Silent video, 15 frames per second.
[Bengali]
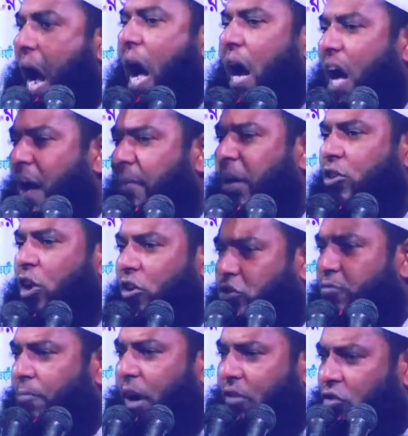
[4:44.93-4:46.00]
আগামী দশ
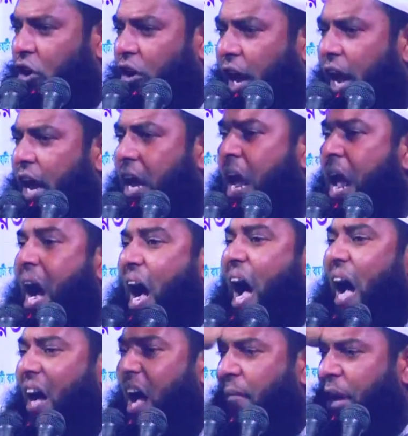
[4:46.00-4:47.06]
বছরে
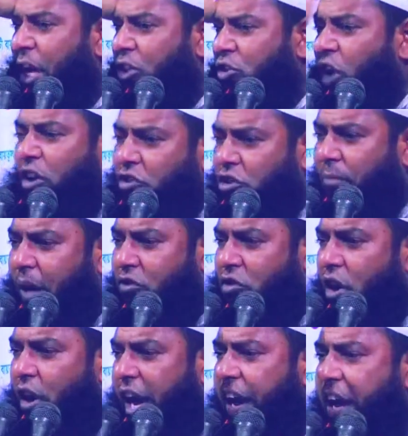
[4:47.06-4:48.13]
আগামী দশ
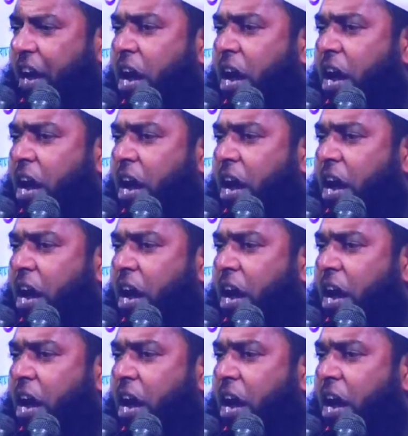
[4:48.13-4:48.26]
বছরে